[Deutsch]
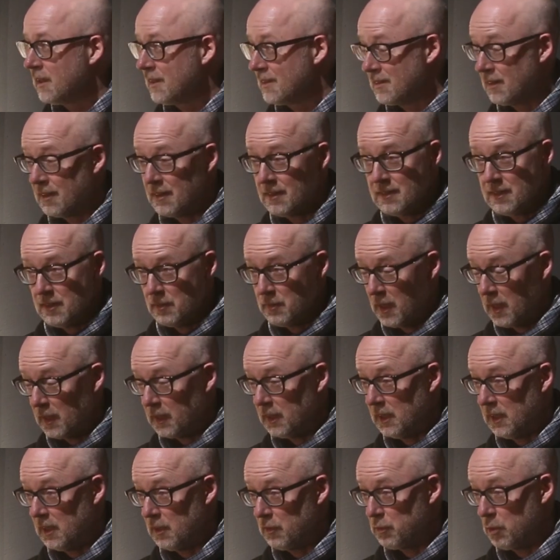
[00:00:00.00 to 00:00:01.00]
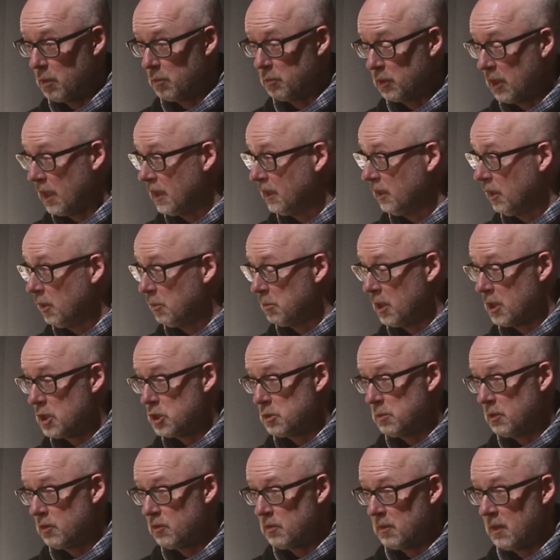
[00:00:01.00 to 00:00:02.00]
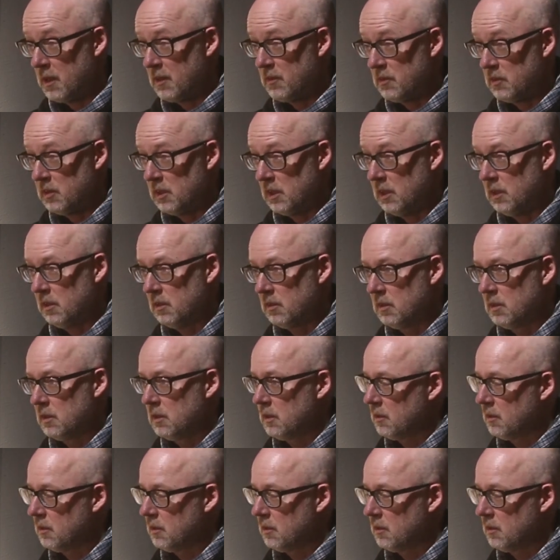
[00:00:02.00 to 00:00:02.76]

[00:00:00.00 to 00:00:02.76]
Sei es die Werke hier vom Daniel beispielsweise, die